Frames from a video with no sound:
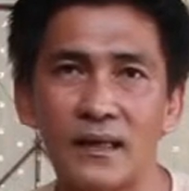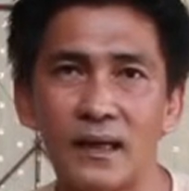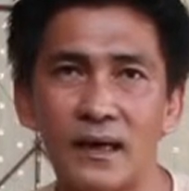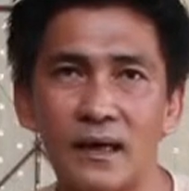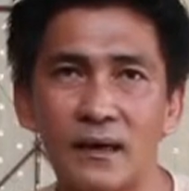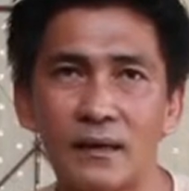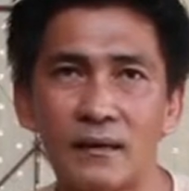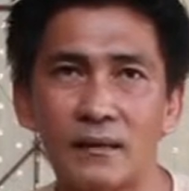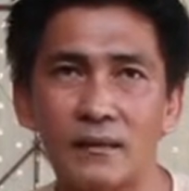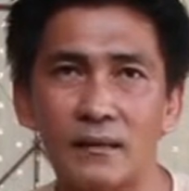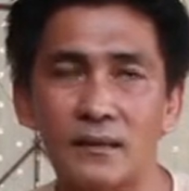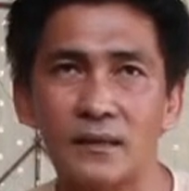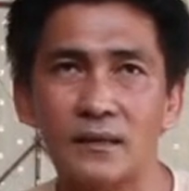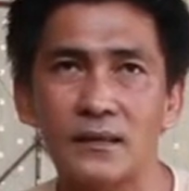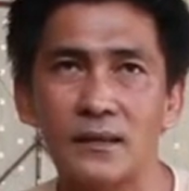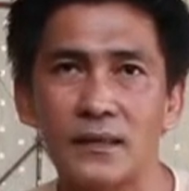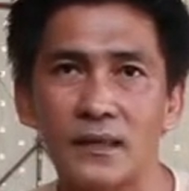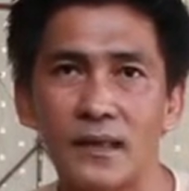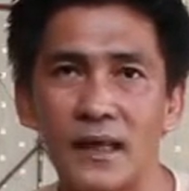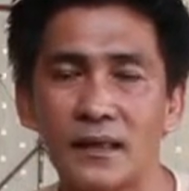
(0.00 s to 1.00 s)
เนี่ยก็
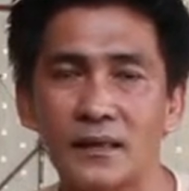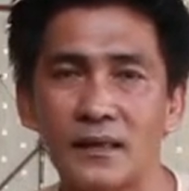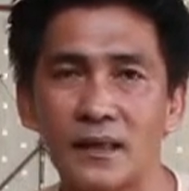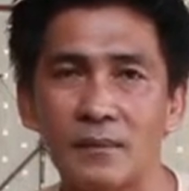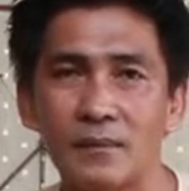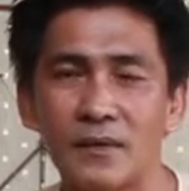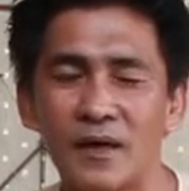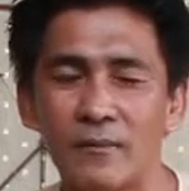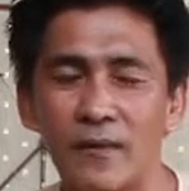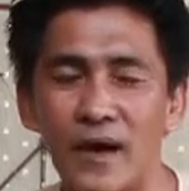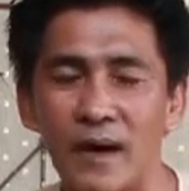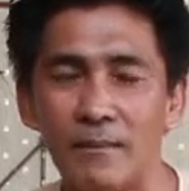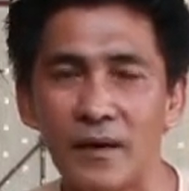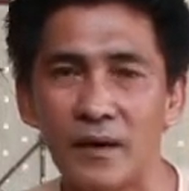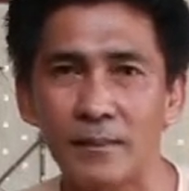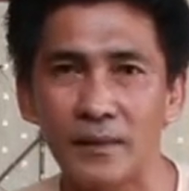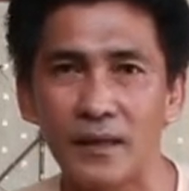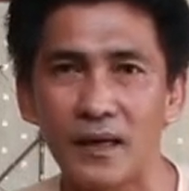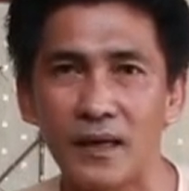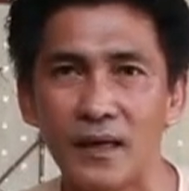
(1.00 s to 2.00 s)
คือเล่นกันเพื่อความเพลิ
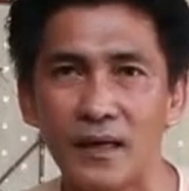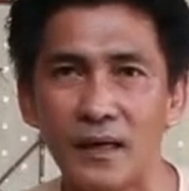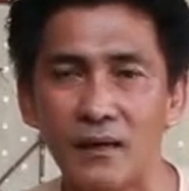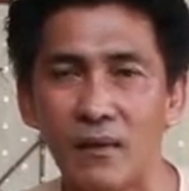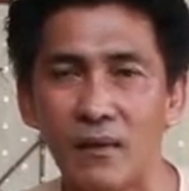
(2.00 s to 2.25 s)
ดเพลิน หรื